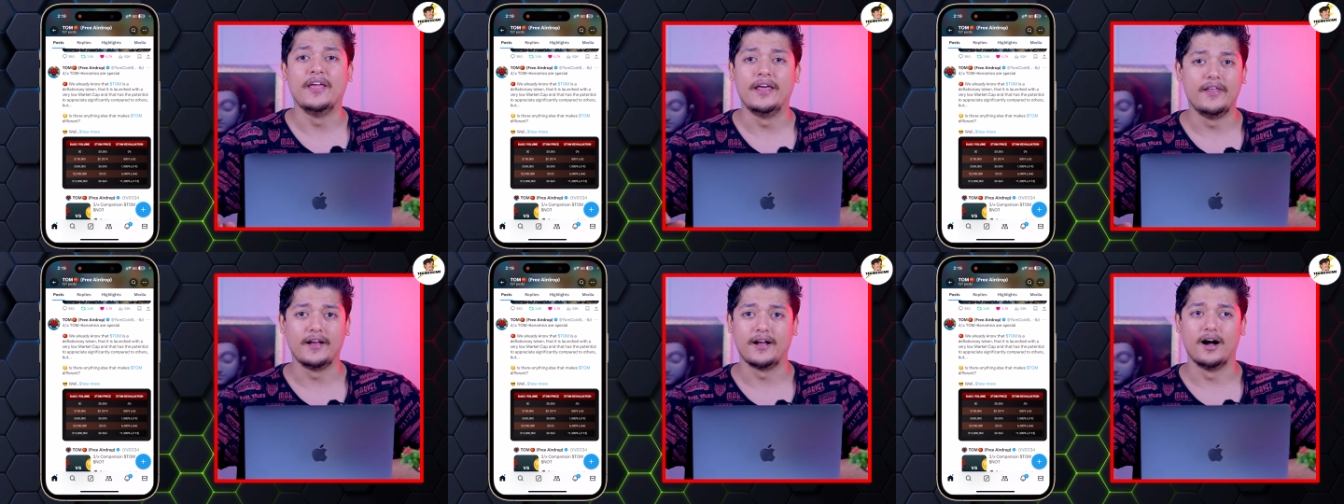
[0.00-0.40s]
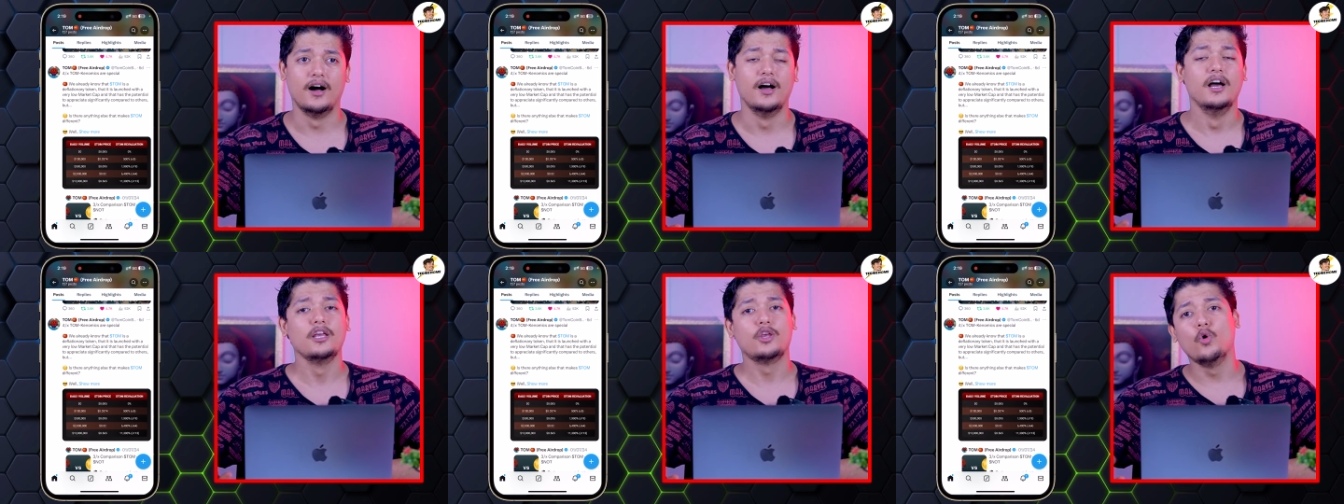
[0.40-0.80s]
दे देगा
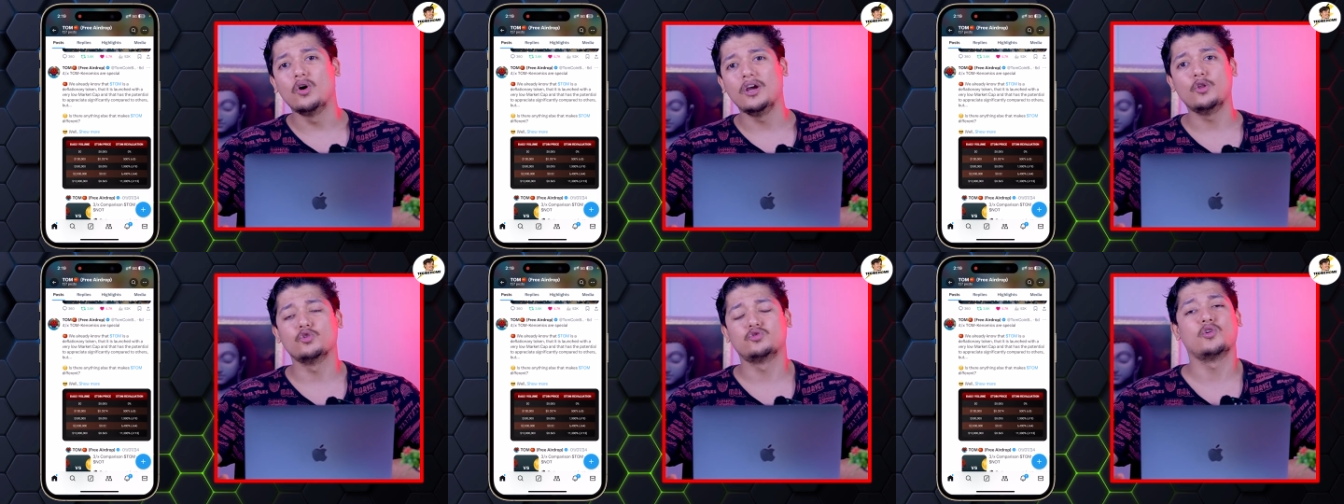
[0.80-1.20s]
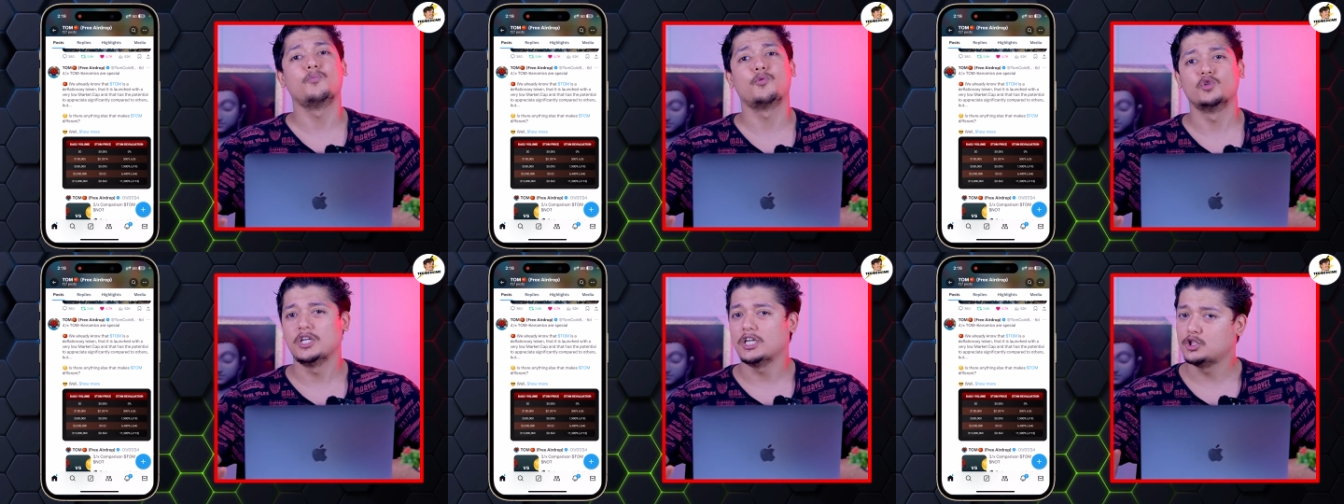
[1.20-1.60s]
क्योंकि दोस्तों
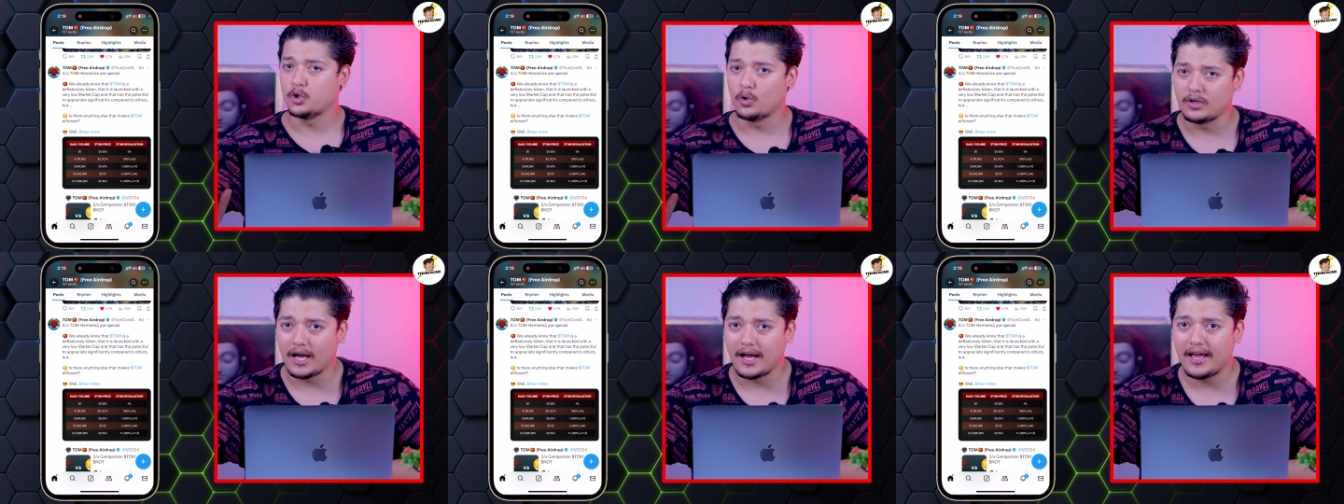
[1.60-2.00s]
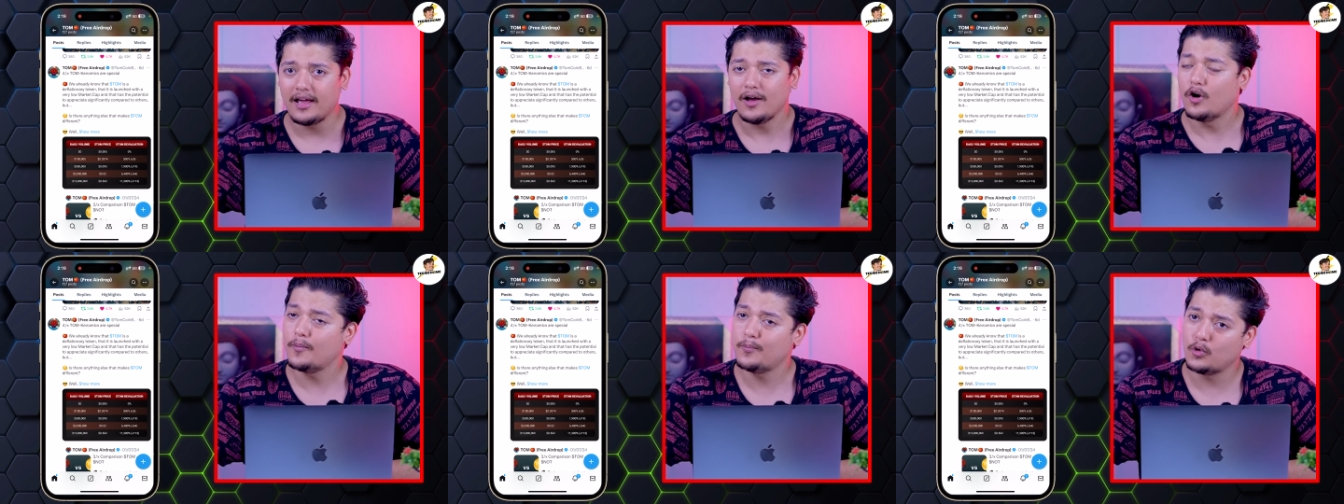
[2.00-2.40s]
प्रोजेक्ट छोटा है
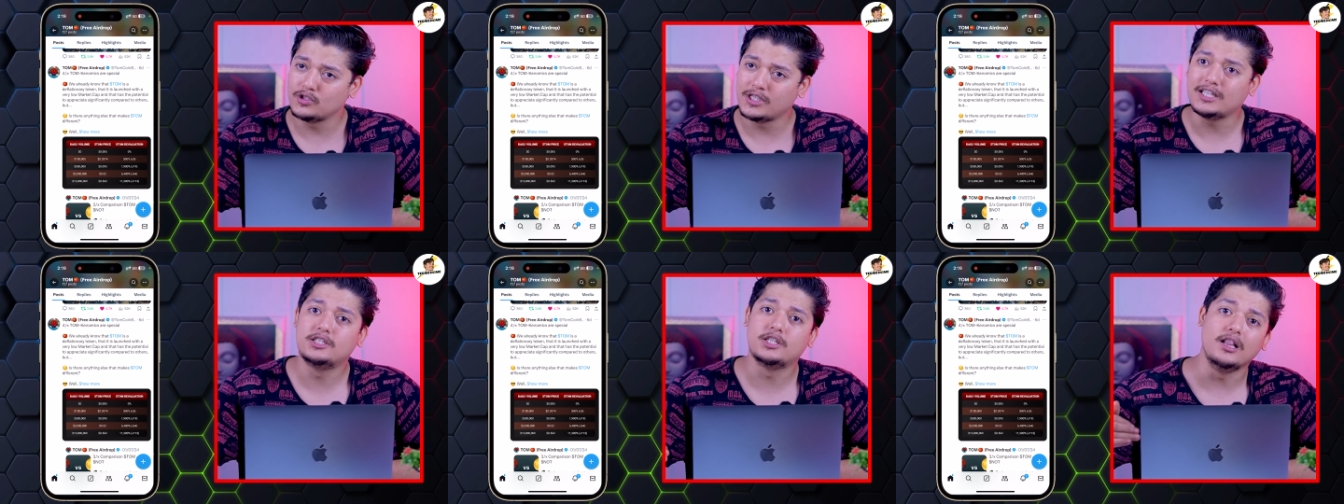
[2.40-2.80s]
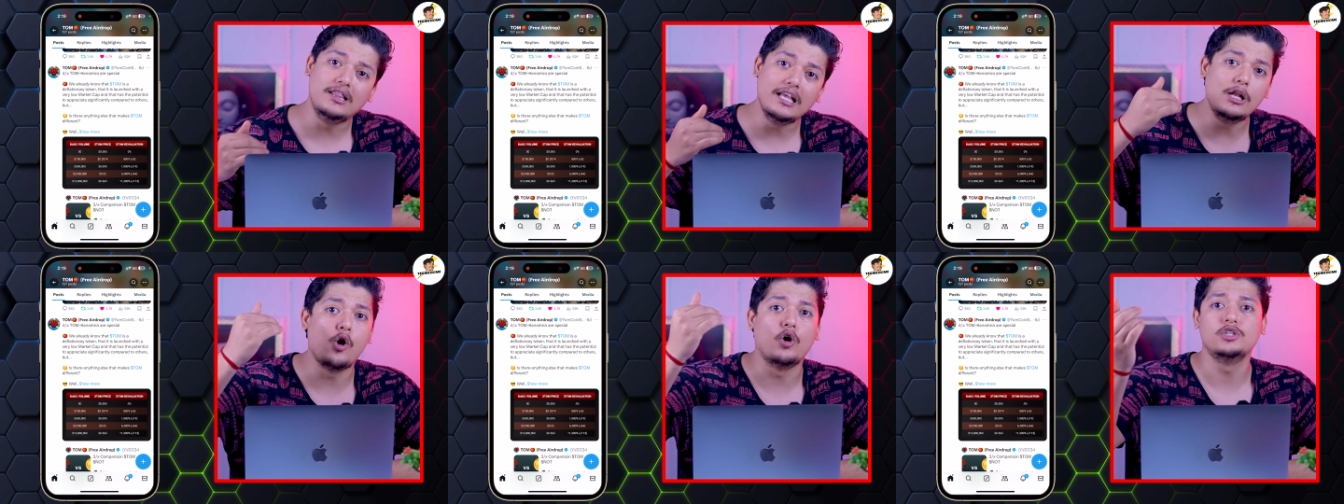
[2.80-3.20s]
और प्रोजेक्ट
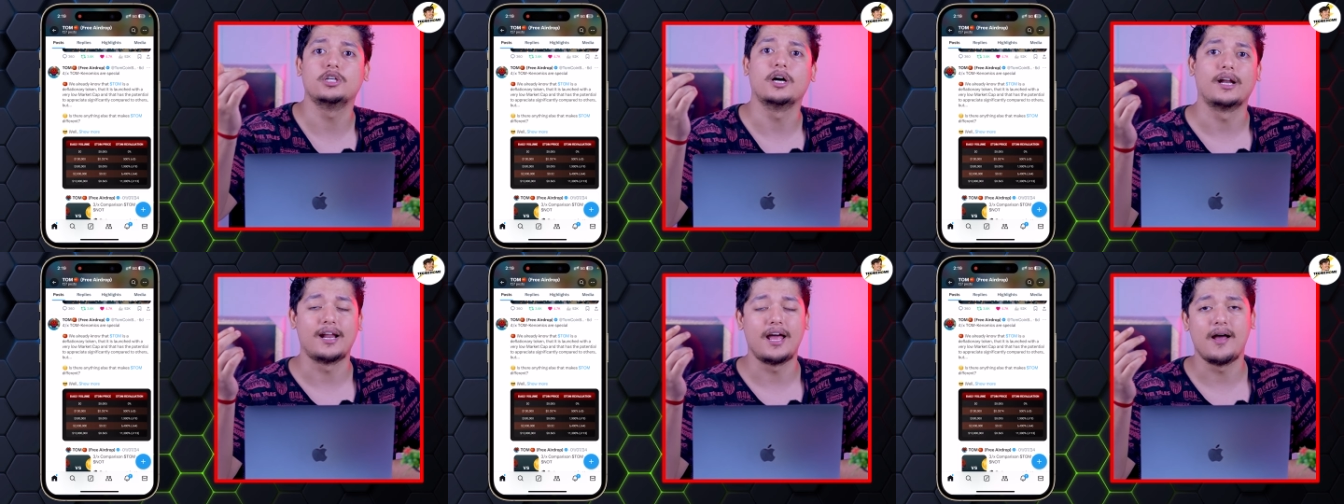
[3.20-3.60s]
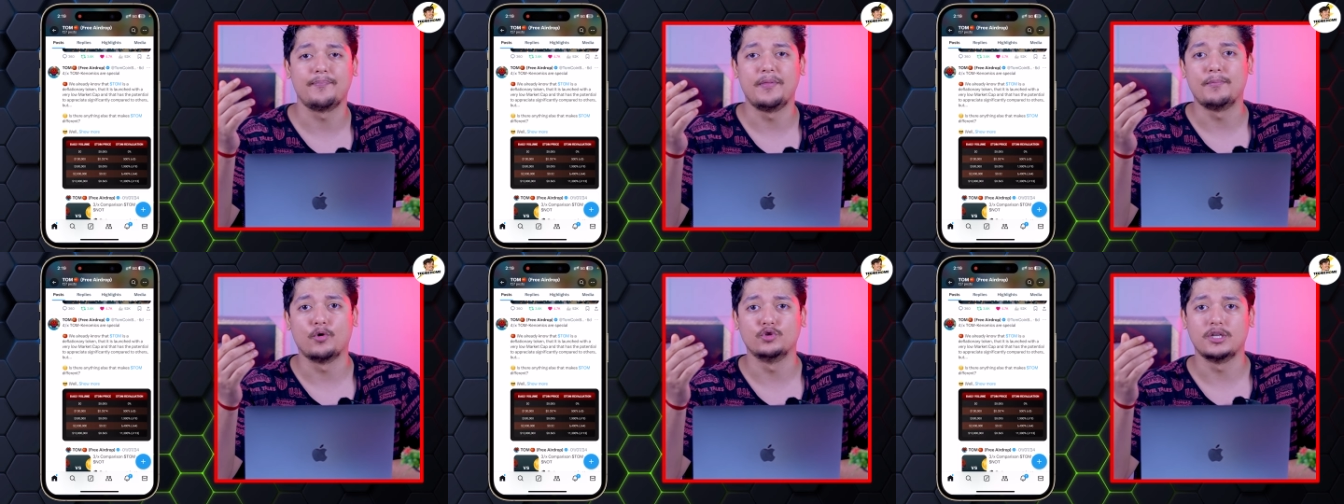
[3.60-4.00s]
जल्दी लॉन्च कर रहा है
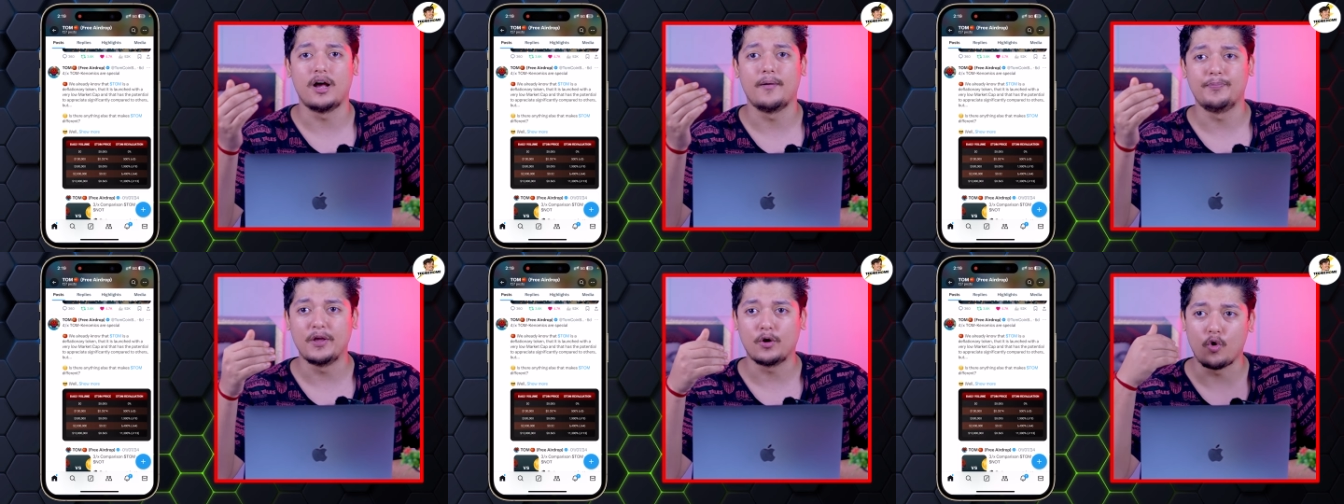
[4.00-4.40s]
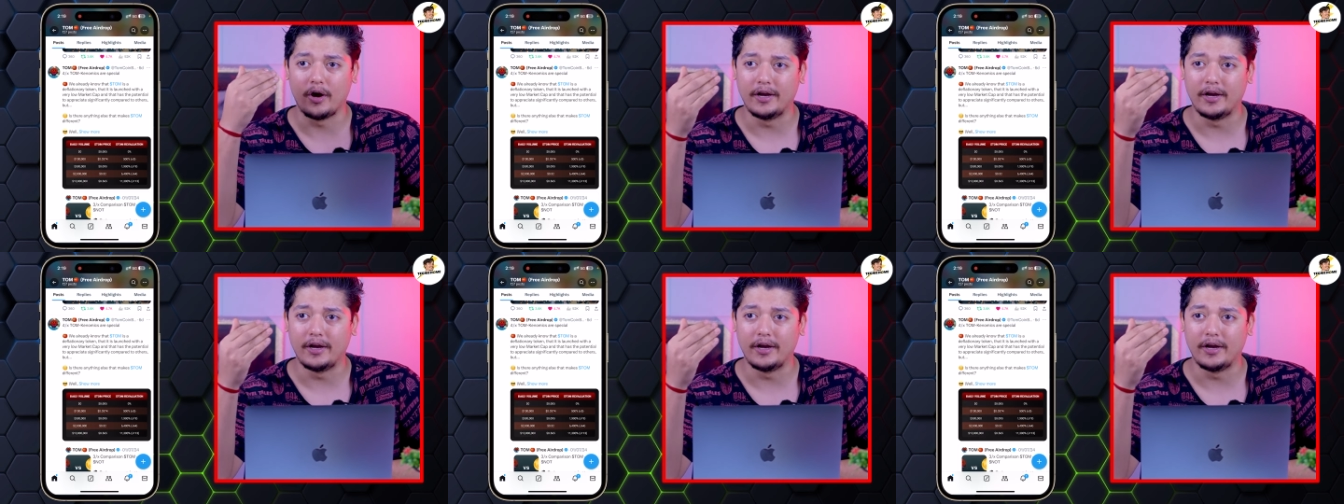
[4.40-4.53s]
अपने प्रोजेक्ट अपने